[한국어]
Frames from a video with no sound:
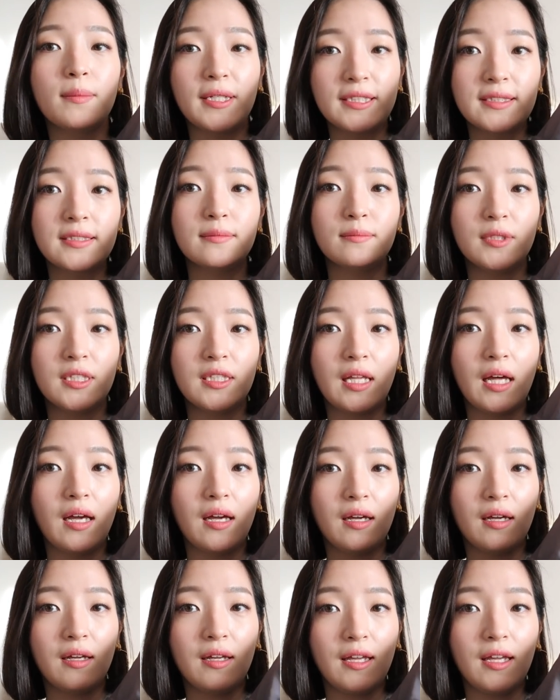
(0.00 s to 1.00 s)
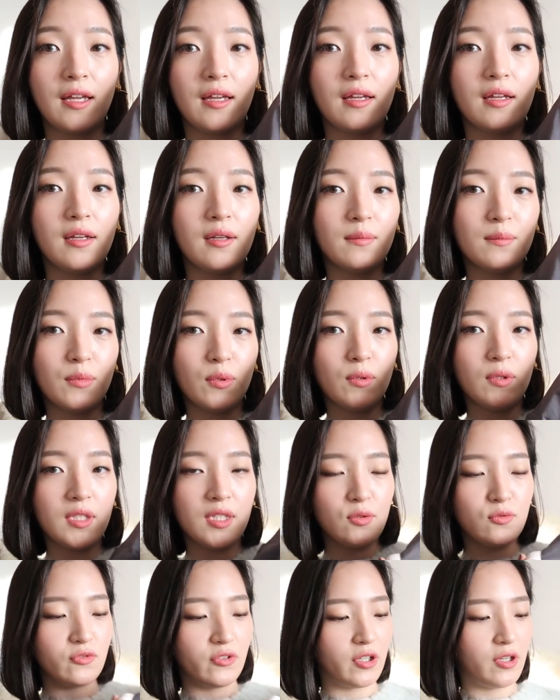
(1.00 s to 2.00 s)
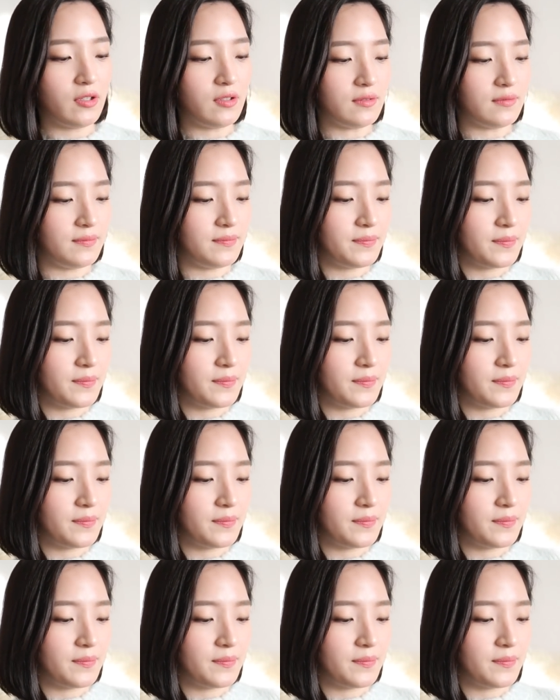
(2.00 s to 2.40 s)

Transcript: 맞습니다. 네, 폴리고요.